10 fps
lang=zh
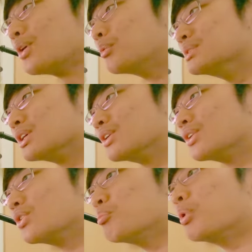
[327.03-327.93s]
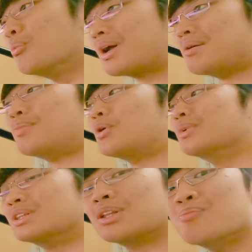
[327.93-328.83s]
OK，我们成功用泵杆把我
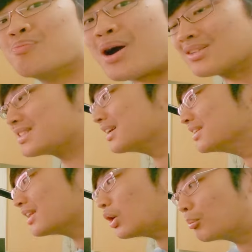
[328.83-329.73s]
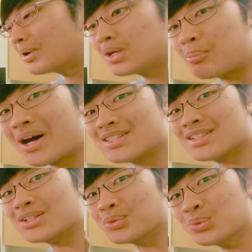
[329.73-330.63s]
们的灯棒撑到我们要拍
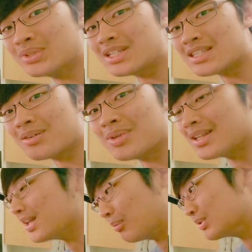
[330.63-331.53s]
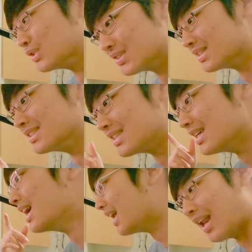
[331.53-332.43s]
摄的物体上面，那我们就直
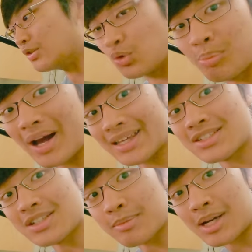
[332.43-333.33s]
接来做拍摄